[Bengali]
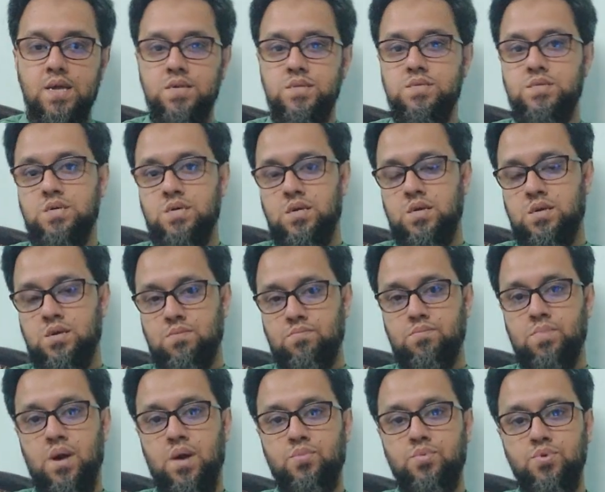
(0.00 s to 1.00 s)
নেওয়ার যে
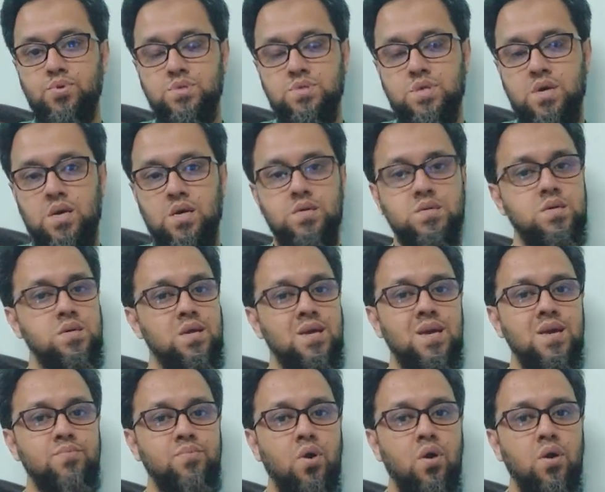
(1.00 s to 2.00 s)
ব্যবস্থা
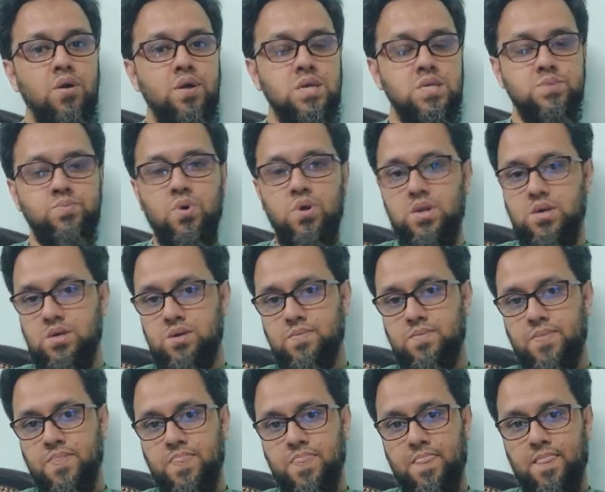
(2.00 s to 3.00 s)
সেটাকে পলিটিক্স বলে
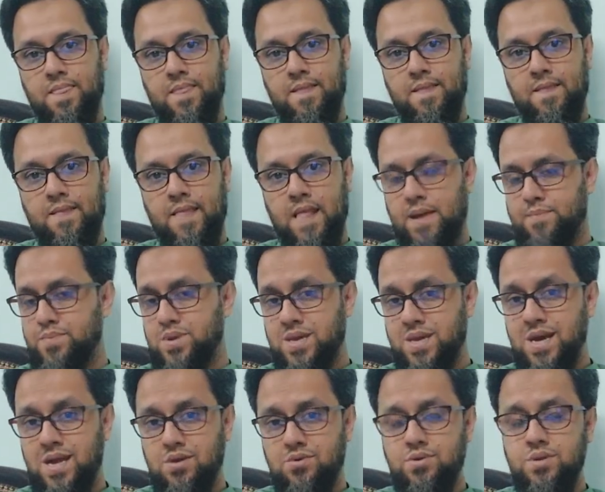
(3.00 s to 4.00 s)
আপনি
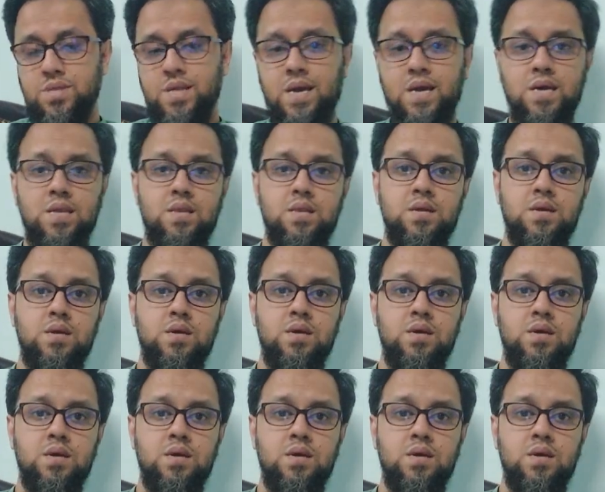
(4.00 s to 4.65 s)
খেয়াল করে দেখেন